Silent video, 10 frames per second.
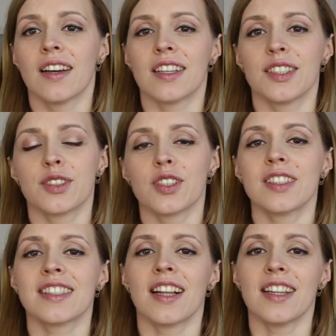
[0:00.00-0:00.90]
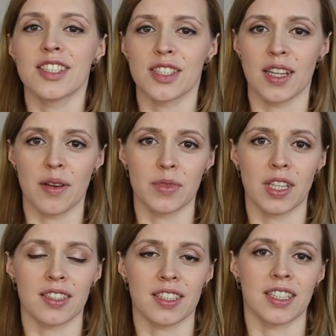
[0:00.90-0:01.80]
E, jeżeli zależy
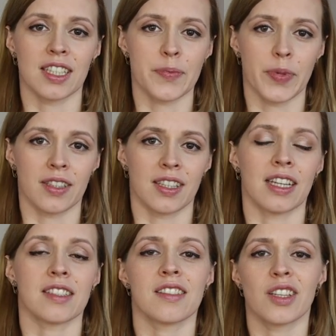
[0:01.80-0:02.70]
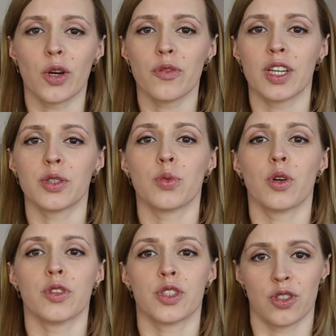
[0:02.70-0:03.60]
nam na takich aspektach zdrowia i
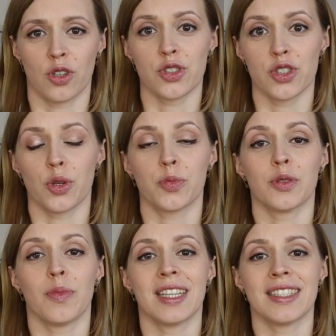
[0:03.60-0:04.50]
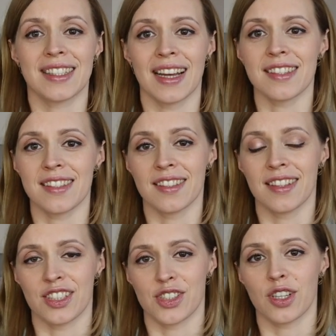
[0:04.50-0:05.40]
długowieczności,
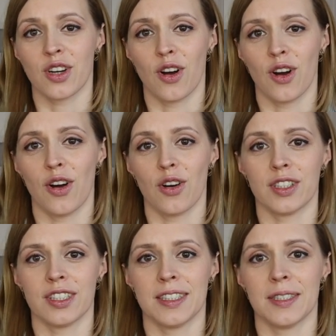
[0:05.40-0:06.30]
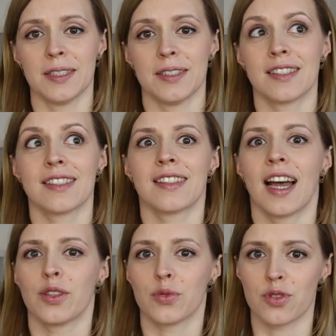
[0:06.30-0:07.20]
optymalizacji naszego e,
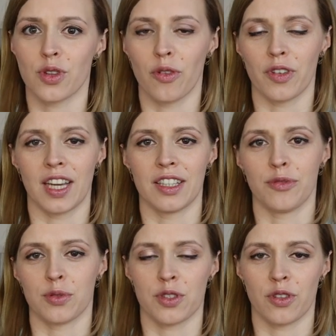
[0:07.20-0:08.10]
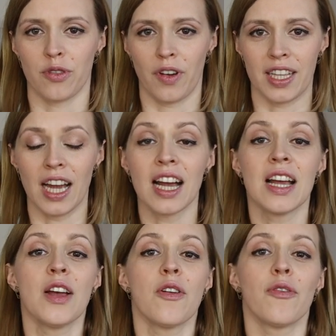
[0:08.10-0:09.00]
stanu zdrowia i funkcjonowania,
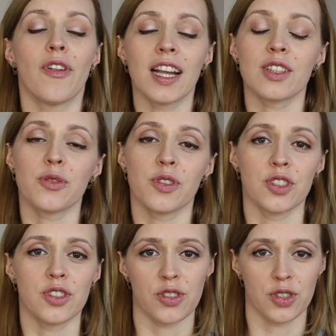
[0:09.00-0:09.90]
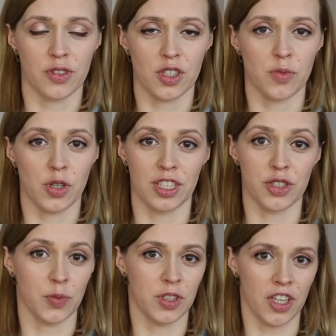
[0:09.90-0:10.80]
warto wiedzieć, co się w naszym
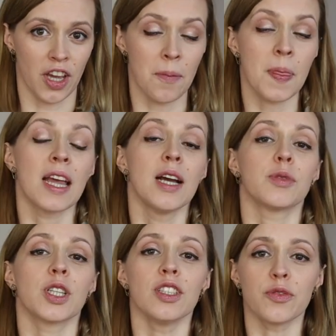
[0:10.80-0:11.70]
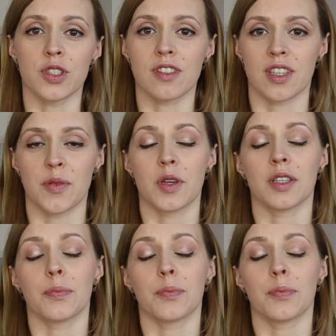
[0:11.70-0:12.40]
organizmie dzieje. Przede wszystkim,